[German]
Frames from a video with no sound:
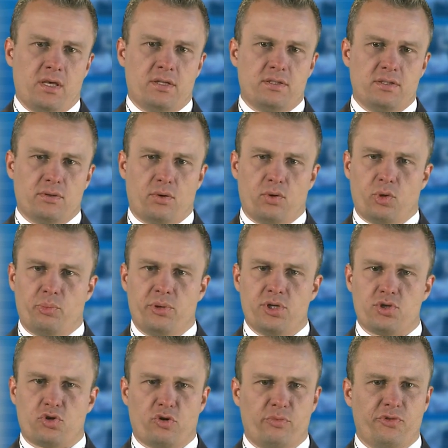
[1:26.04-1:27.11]
Die
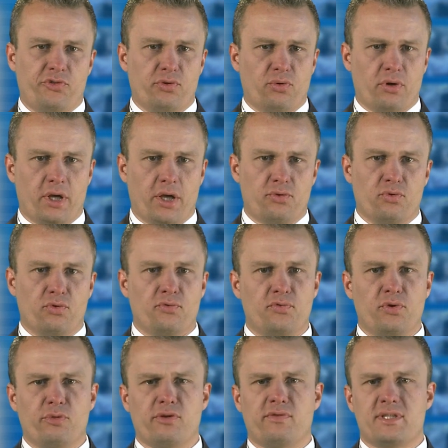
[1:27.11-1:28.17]
Europäische Kommission hat nun
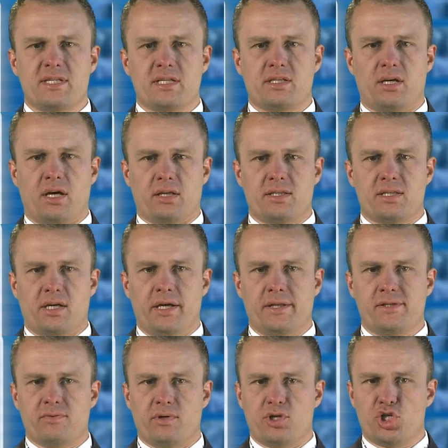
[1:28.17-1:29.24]
45 Tage
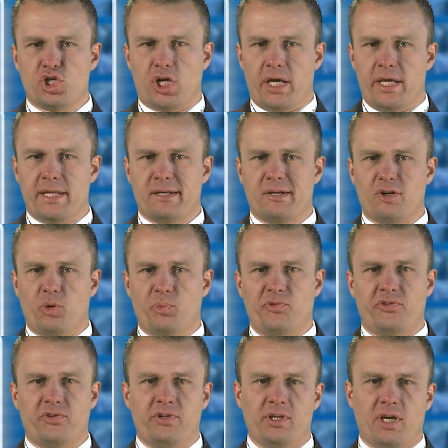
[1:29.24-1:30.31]
Zeit zu entscheiden, ob
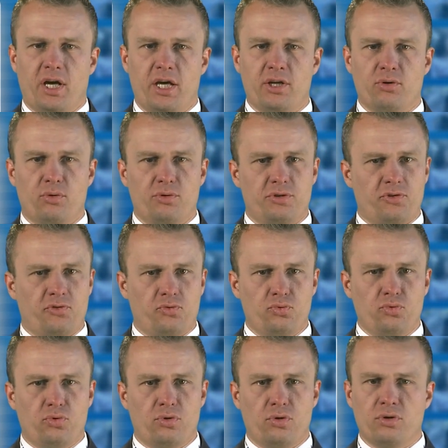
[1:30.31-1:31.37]
sie eine
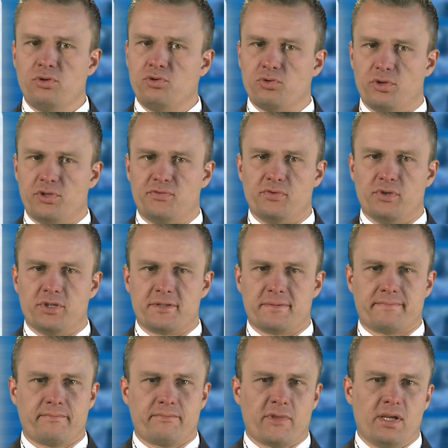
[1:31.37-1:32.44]
Untersuchung durchführt.